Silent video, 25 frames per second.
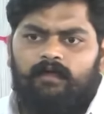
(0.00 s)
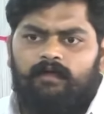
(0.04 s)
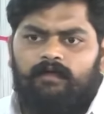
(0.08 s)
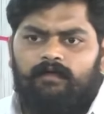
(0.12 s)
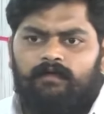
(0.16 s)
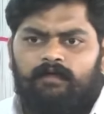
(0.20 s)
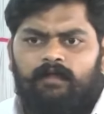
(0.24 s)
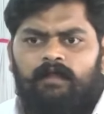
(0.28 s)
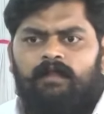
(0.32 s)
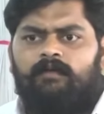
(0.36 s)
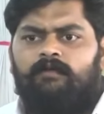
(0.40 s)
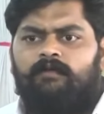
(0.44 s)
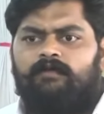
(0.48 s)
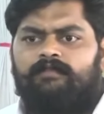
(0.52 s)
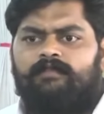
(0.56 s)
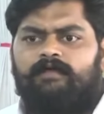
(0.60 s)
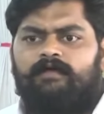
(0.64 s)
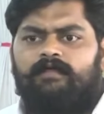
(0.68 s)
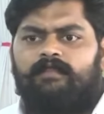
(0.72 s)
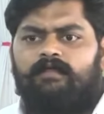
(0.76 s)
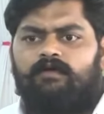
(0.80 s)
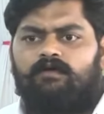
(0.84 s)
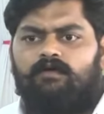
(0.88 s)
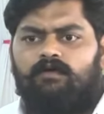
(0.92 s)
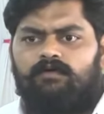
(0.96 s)
నేనే పోతా
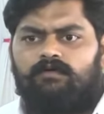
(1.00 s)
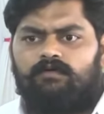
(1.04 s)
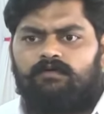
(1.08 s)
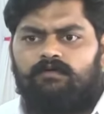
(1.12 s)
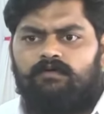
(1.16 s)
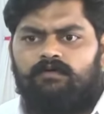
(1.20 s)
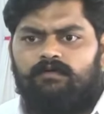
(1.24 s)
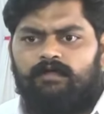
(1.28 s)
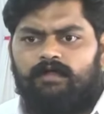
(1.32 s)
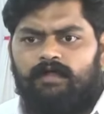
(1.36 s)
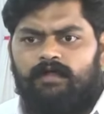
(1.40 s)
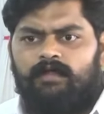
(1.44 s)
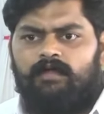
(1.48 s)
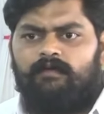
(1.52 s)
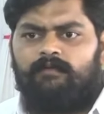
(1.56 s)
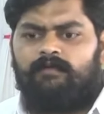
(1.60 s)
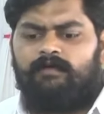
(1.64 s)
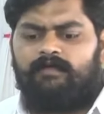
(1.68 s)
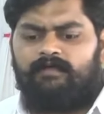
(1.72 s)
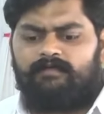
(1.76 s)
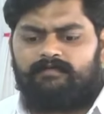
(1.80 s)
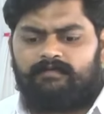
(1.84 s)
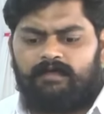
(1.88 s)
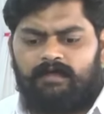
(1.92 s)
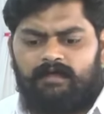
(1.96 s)
కదా కోర్టుకు నేనే
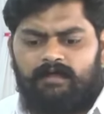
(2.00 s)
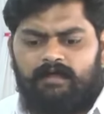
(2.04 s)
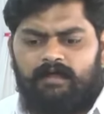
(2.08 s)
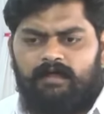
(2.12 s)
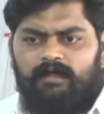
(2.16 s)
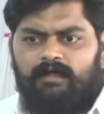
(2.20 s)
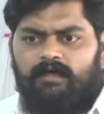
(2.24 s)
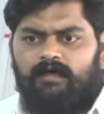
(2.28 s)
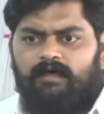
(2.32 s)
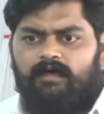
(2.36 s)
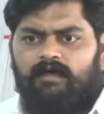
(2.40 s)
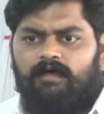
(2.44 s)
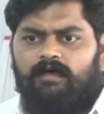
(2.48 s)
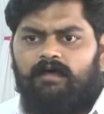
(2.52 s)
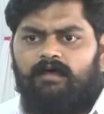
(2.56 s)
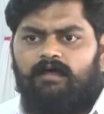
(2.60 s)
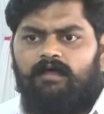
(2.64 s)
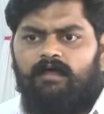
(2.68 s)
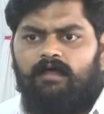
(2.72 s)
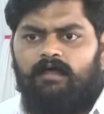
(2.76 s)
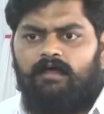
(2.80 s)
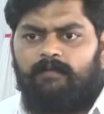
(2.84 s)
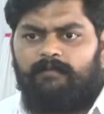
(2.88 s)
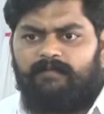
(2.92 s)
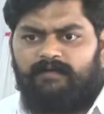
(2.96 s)
పోయి సార్ ఆయన
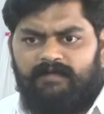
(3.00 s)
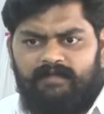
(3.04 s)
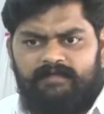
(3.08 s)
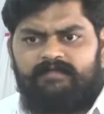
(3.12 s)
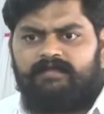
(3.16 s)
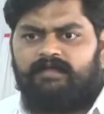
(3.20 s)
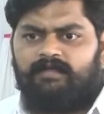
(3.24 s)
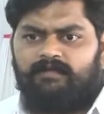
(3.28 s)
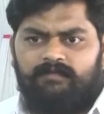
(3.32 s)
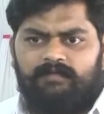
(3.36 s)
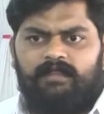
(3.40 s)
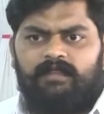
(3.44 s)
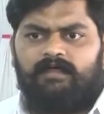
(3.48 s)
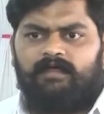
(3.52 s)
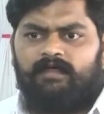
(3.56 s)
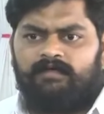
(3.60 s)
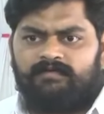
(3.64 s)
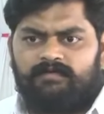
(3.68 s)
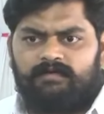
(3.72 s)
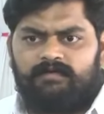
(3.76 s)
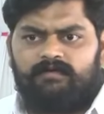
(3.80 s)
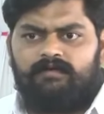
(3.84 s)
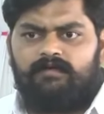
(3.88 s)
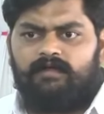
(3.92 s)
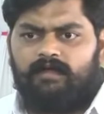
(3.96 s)
పిటిషన్ ఈ విధంగా
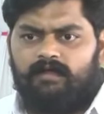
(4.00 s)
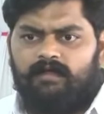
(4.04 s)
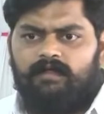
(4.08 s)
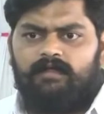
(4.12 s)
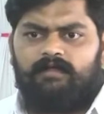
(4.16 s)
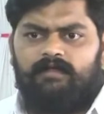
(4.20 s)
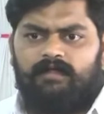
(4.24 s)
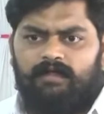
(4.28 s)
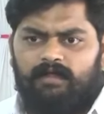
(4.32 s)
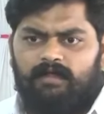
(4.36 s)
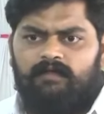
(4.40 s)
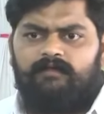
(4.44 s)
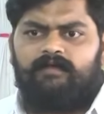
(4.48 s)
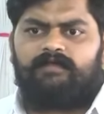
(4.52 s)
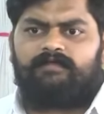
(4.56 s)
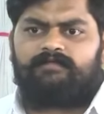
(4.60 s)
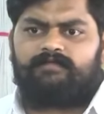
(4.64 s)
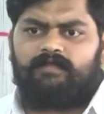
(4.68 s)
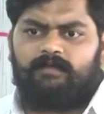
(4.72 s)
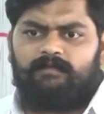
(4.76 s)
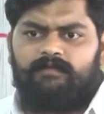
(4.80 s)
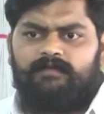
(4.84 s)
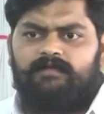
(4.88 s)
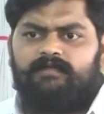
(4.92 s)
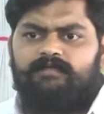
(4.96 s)
వేసిండు నేనే నేనే
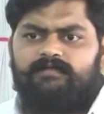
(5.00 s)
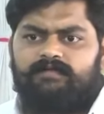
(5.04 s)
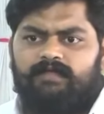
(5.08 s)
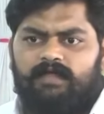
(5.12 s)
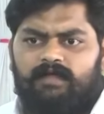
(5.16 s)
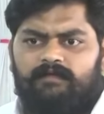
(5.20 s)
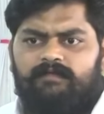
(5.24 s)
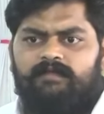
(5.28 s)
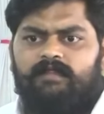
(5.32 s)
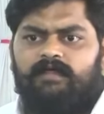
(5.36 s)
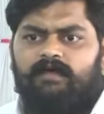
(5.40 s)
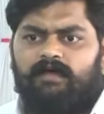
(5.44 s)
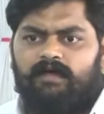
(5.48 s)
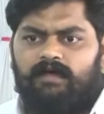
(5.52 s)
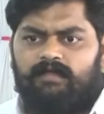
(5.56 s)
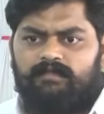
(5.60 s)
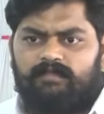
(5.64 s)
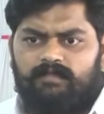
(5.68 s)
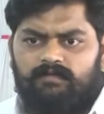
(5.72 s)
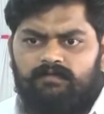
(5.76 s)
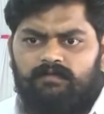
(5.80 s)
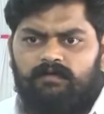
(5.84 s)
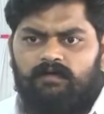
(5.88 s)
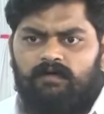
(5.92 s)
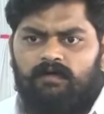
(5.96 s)
వేస్తా పిటిషన్ ఆ విధంగా
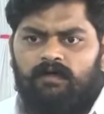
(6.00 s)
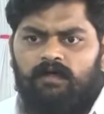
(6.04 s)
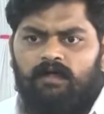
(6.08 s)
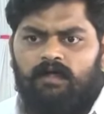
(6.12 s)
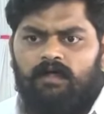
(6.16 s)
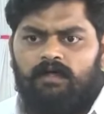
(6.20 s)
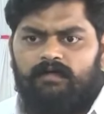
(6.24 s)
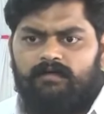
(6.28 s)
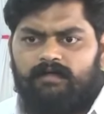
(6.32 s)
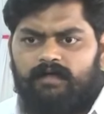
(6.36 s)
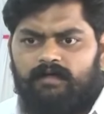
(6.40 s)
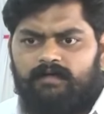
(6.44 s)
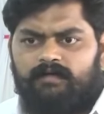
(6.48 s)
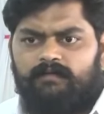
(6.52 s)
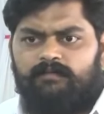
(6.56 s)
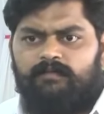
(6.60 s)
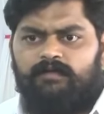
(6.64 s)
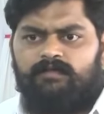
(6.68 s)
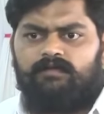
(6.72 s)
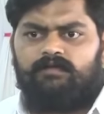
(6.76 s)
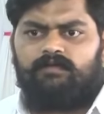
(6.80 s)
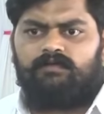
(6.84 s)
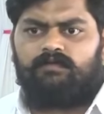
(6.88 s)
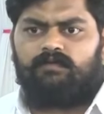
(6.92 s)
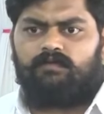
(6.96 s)
అతనితో నాకు
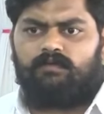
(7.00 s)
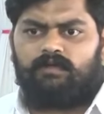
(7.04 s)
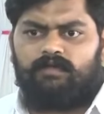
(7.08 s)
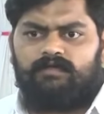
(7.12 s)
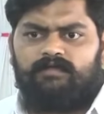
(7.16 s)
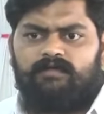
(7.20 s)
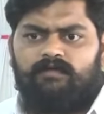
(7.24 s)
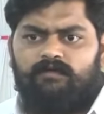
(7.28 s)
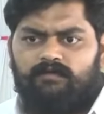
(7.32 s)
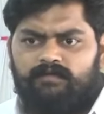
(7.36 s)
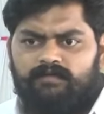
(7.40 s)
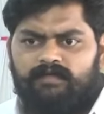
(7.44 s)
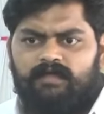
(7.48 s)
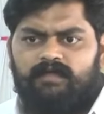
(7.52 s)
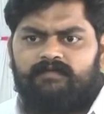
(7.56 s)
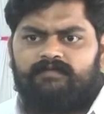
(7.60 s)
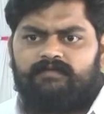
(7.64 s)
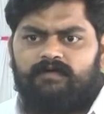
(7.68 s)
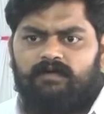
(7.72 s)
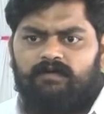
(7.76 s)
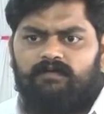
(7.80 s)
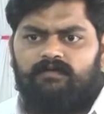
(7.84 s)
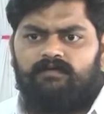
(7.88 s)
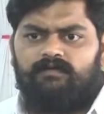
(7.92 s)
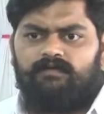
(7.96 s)
ఇబ్బందులకు గురి గురి
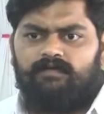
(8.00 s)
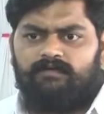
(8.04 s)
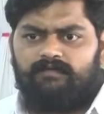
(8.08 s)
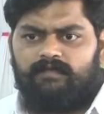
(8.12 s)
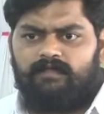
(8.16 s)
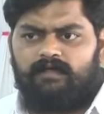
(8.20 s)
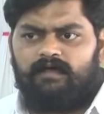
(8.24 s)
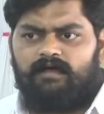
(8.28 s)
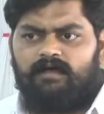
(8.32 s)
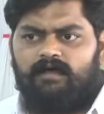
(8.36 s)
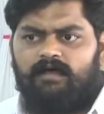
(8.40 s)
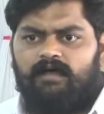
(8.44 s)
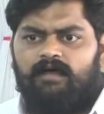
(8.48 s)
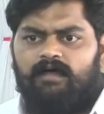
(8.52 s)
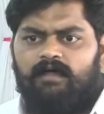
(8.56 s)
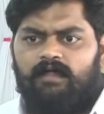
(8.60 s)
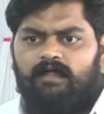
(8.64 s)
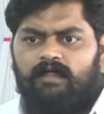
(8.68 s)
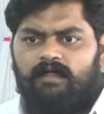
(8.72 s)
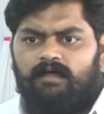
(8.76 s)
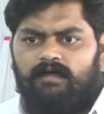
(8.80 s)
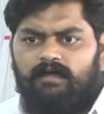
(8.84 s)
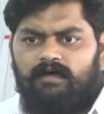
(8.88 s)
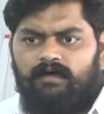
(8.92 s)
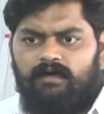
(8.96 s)
చేస్తాడు ఈ విధంగా
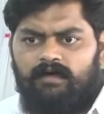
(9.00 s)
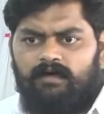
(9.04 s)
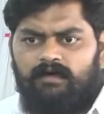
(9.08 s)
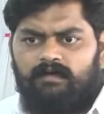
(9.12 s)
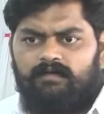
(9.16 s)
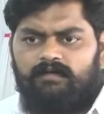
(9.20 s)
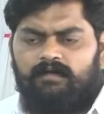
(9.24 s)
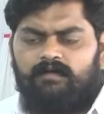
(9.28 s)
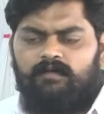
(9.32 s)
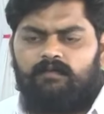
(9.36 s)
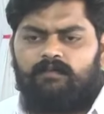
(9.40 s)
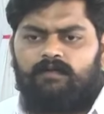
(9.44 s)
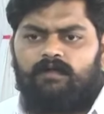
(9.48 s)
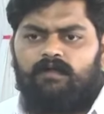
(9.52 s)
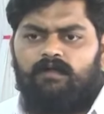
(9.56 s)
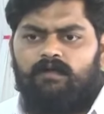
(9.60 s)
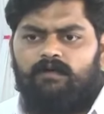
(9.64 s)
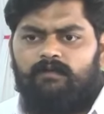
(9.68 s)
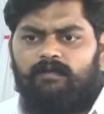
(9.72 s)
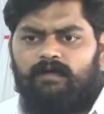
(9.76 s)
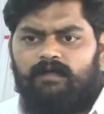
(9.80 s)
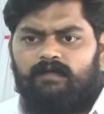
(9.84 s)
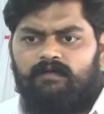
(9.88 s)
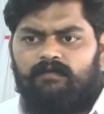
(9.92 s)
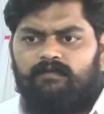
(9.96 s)
నన్ను
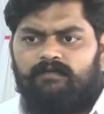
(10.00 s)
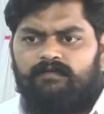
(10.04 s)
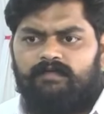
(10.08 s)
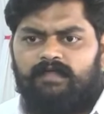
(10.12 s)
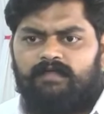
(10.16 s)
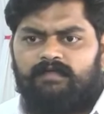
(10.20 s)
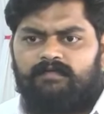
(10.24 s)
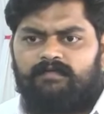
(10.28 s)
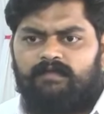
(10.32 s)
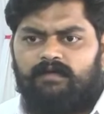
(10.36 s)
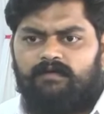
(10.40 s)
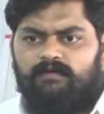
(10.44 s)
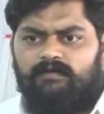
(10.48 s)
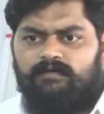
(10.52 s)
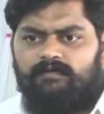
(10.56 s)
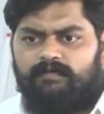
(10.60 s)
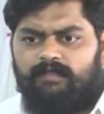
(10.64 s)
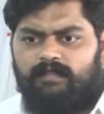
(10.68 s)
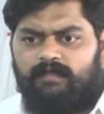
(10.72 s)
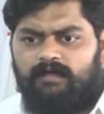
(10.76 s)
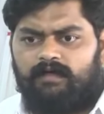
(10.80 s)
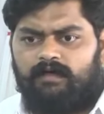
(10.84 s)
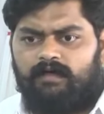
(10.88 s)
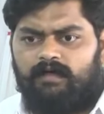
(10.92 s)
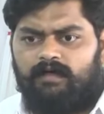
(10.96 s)
ప్రలోభాలకు గురి చేస్తాడు ఈ
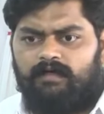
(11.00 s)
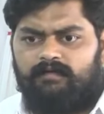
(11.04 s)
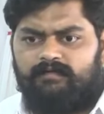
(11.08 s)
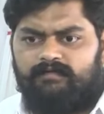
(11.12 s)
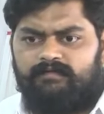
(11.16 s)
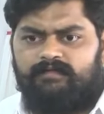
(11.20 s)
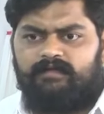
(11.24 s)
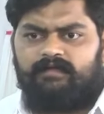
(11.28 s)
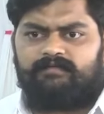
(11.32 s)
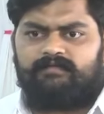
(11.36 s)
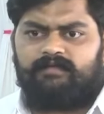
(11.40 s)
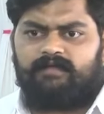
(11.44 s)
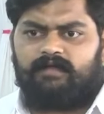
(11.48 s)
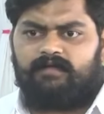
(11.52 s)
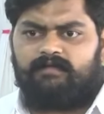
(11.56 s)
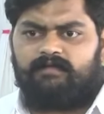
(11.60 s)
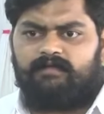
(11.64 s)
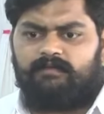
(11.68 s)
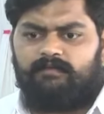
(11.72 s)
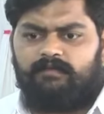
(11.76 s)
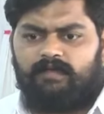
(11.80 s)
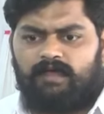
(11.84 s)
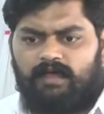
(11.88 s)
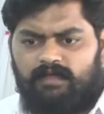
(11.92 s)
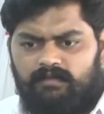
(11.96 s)
విధంగా ఇది చేస్తారని
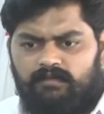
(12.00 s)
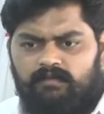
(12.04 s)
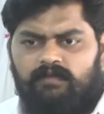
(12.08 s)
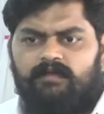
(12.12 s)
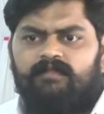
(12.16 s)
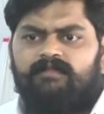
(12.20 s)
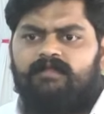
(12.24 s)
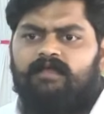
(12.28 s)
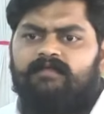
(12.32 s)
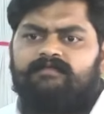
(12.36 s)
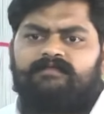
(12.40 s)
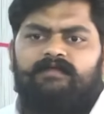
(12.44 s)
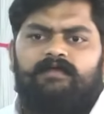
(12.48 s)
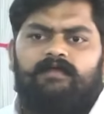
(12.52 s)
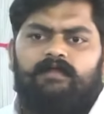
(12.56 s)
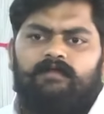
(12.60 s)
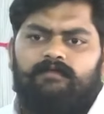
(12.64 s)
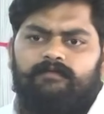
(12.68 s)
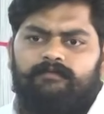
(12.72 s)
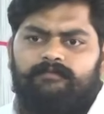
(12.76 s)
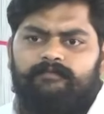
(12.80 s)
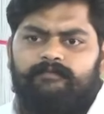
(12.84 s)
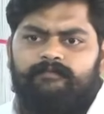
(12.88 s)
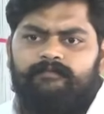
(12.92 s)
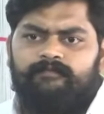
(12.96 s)
చెప్పి అది కూడా చేస్తాను
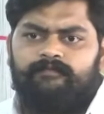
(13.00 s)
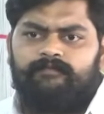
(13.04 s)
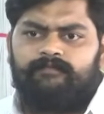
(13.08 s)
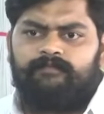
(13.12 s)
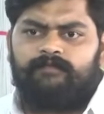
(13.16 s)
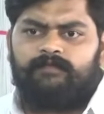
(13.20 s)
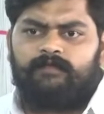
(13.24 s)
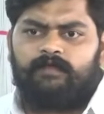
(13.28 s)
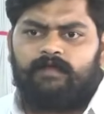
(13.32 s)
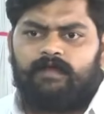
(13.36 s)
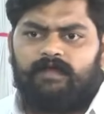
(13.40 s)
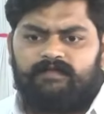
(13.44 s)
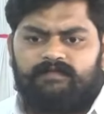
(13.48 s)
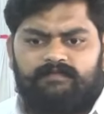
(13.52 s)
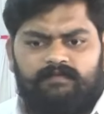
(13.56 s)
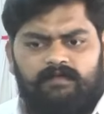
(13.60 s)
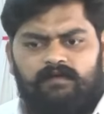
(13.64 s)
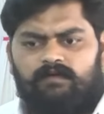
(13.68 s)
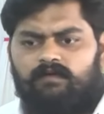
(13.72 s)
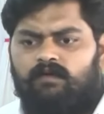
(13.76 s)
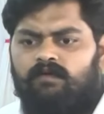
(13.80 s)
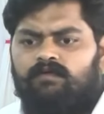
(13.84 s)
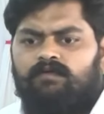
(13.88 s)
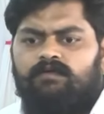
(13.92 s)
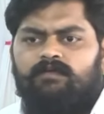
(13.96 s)
నేను
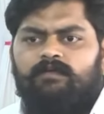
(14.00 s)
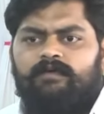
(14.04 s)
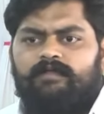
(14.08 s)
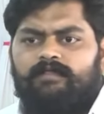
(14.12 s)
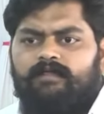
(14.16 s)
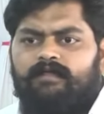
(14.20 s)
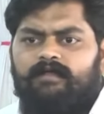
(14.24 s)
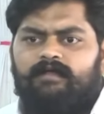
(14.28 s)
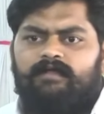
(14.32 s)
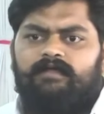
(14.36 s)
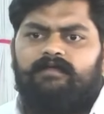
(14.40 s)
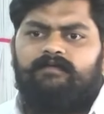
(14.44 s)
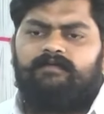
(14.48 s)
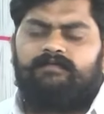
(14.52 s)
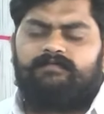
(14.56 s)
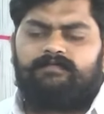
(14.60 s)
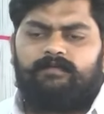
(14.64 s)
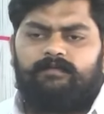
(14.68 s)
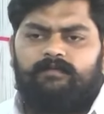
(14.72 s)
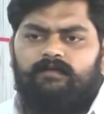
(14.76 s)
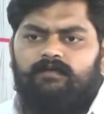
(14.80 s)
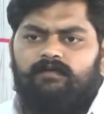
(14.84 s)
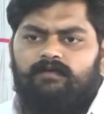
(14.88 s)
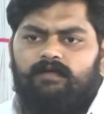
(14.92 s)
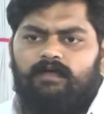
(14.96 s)
ఖచ్చితంగా కోర్టుకు పోతాను నేను ఈ
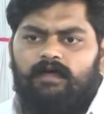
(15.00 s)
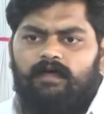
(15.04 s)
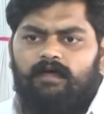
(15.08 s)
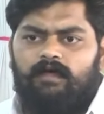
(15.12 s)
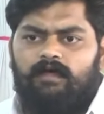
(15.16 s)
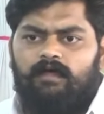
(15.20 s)
విషయంలో కూడా